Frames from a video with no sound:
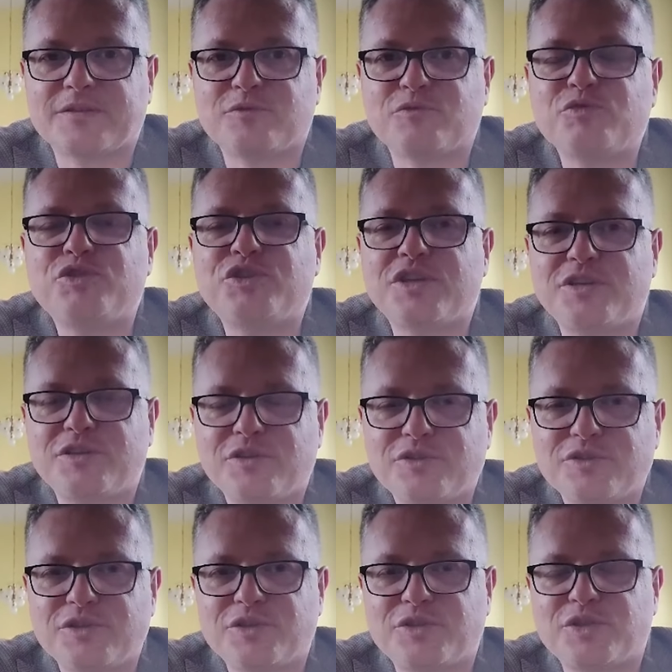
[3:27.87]

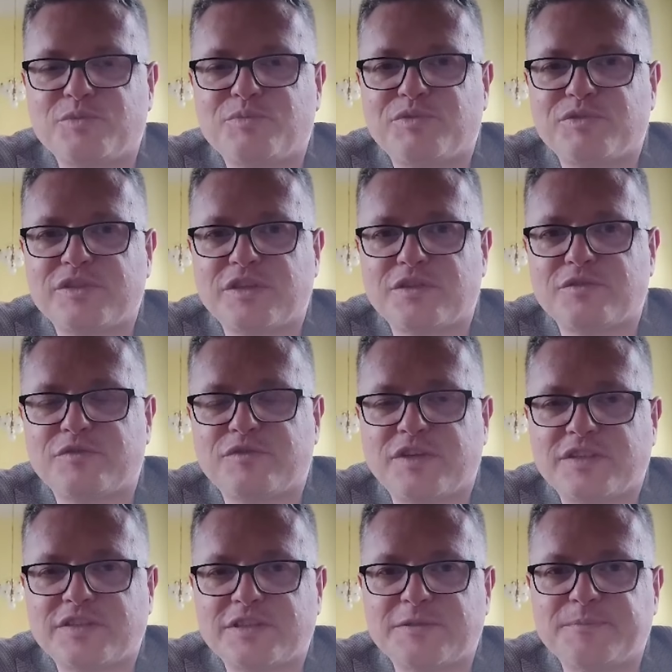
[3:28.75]
udzielone czy
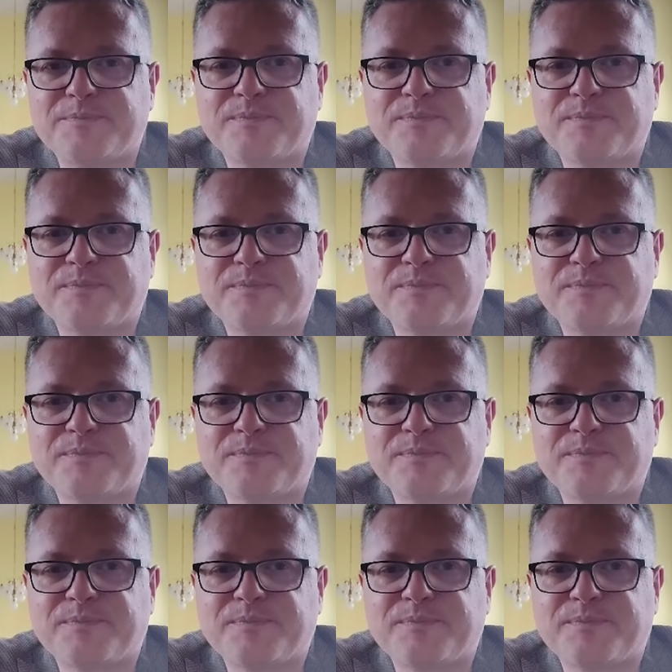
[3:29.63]
podarowane